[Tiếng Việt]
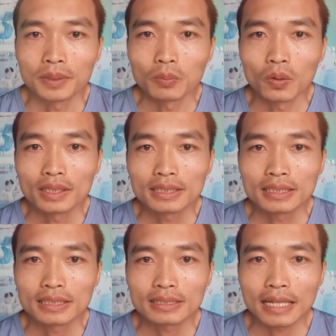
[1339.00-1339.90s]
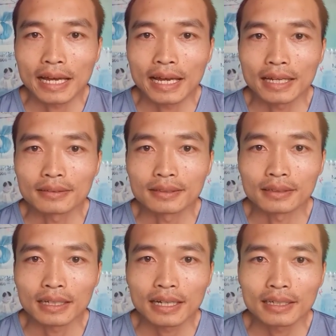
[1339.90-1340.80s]
Mình muốn chia sẻ
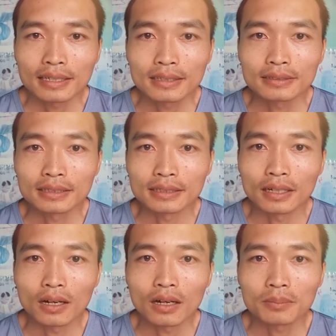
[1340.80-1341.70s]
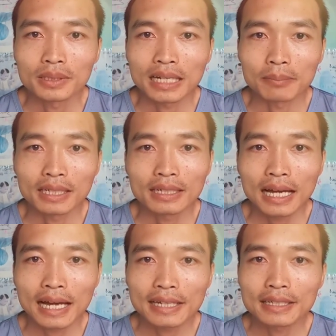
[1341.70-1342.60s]
những cái gì đó mình cảm
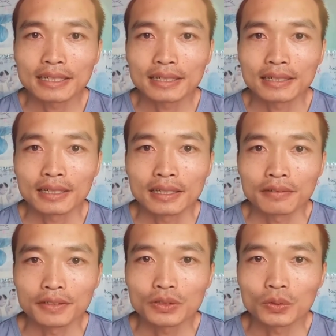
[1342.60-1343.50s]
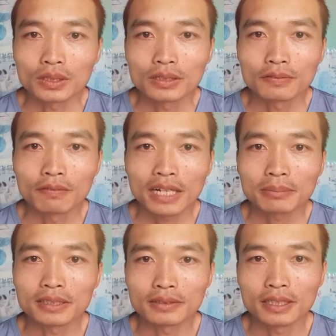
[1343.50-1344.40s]
thấy hay. Ví dụ như phương
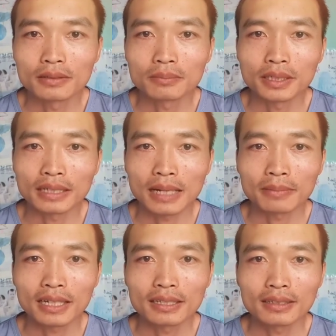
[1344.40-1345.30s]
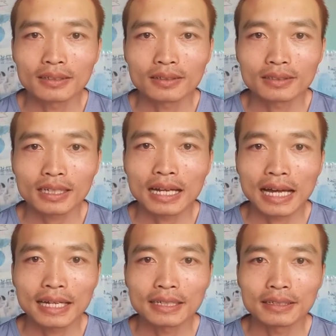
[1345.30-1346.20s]
pháp dưỡng sinh mình cảm thấy nó rất
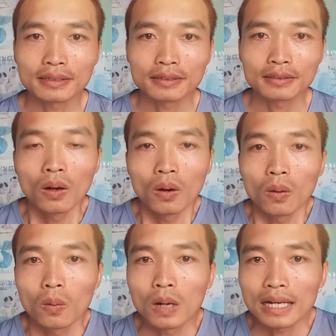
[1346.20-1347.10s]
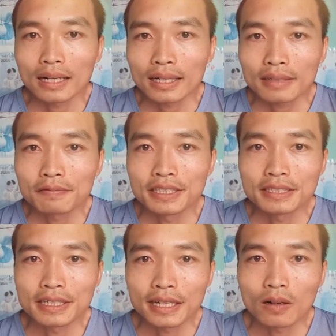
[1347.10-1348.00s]
là hay. Hoặc các
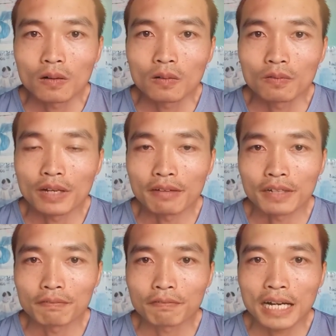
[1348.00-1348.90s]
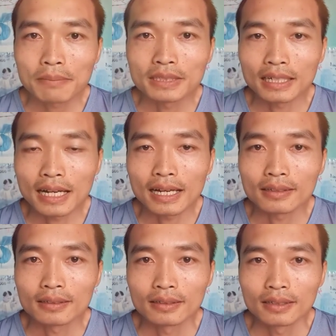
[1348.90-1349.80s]
video về Phật Pháp chẳng
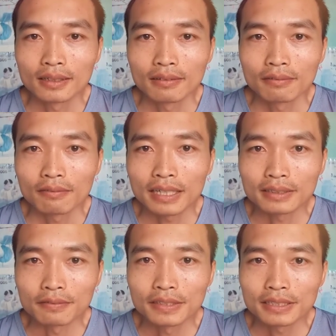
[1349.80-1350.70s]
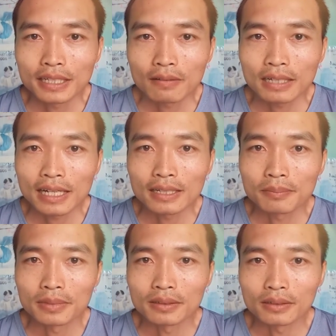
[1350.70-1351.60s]
hạn. Và những video
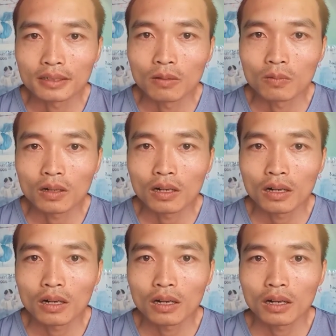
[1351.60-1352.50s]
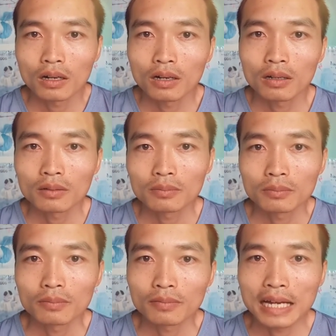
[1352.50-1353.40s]
này mình không có
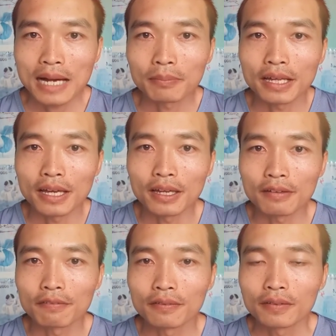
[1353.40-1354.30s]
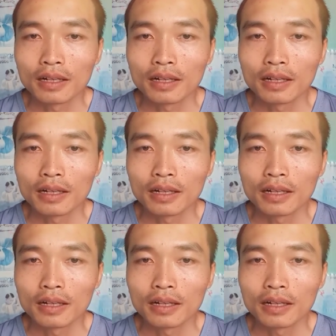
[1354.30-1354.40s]
làm để...